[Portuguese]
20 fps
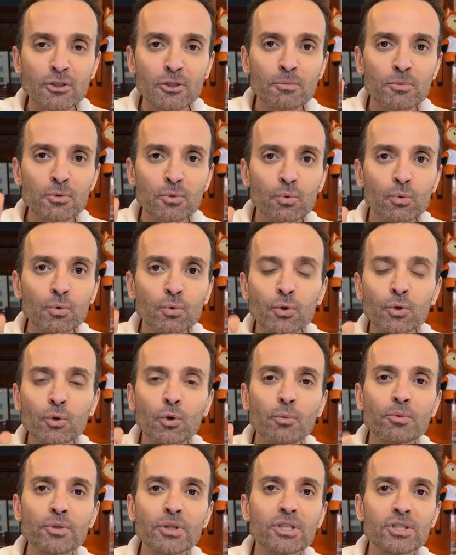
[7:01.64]
nós estamos com o um único
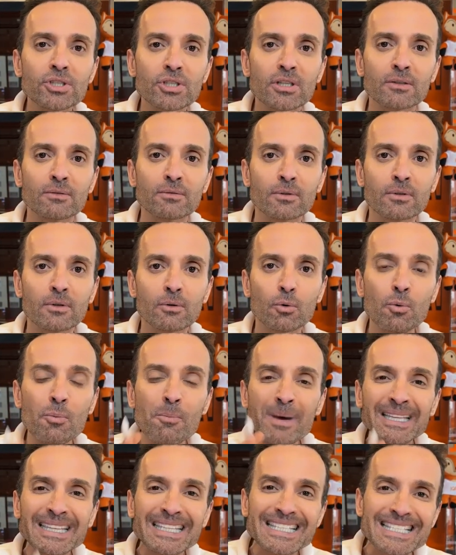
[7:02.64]
objetivo:
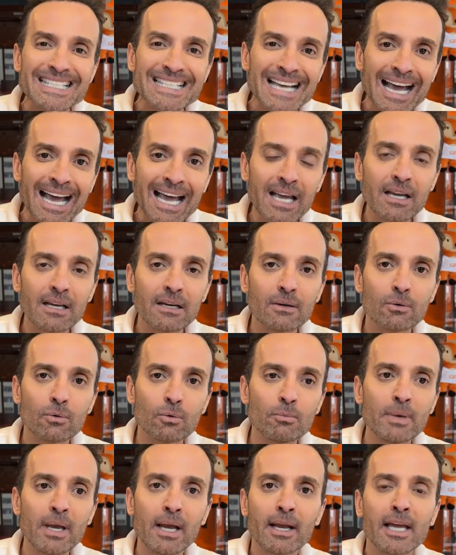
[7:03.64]
humanizar
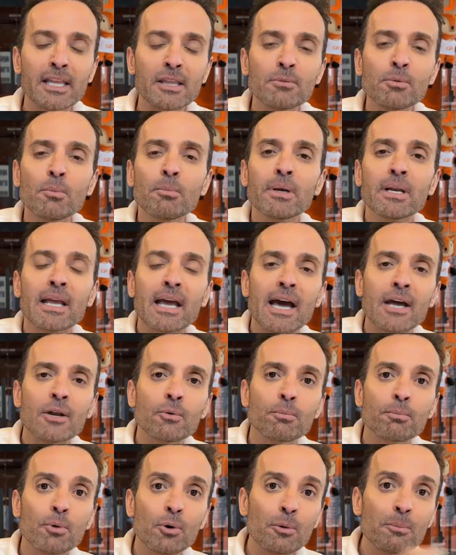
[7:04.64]
o mercado imobiliário
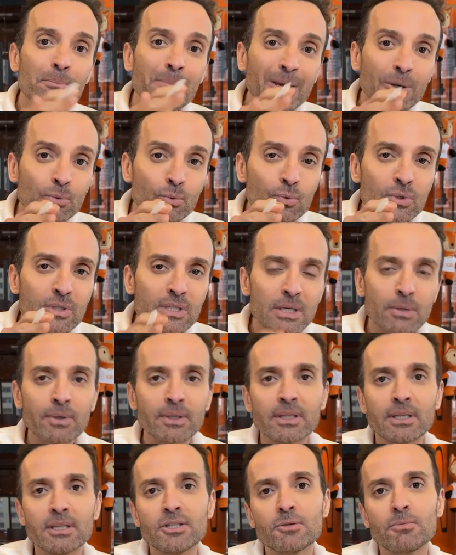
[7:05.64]
por meio do seu
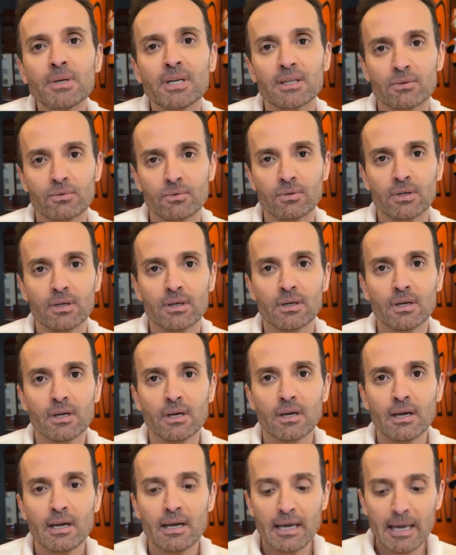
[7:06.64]
atendimento.
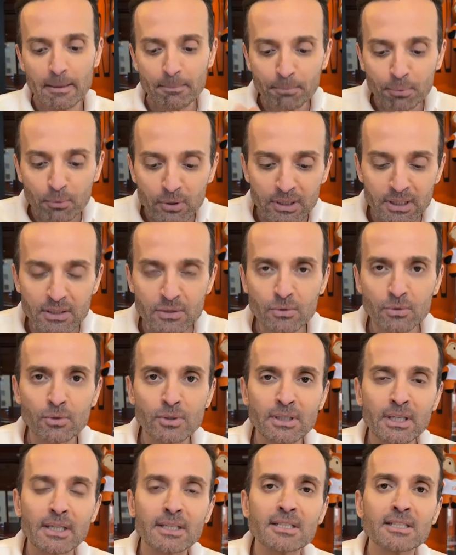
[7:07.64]
É por isso que
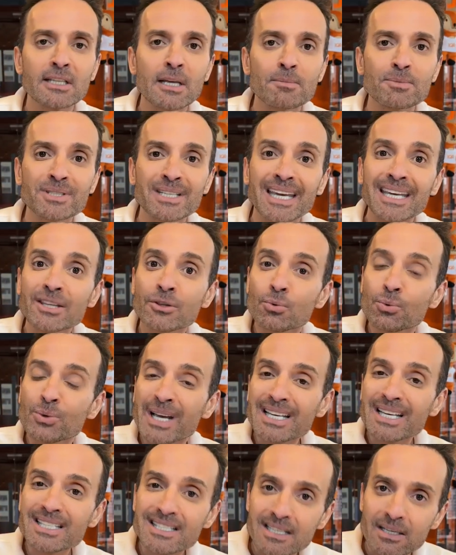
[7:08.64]
nós acreditamos que a
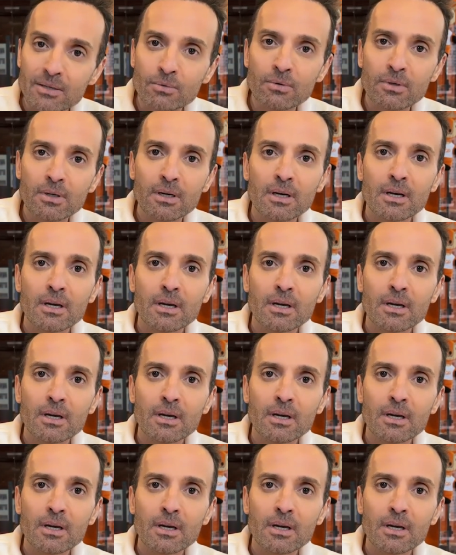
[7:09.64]
educação,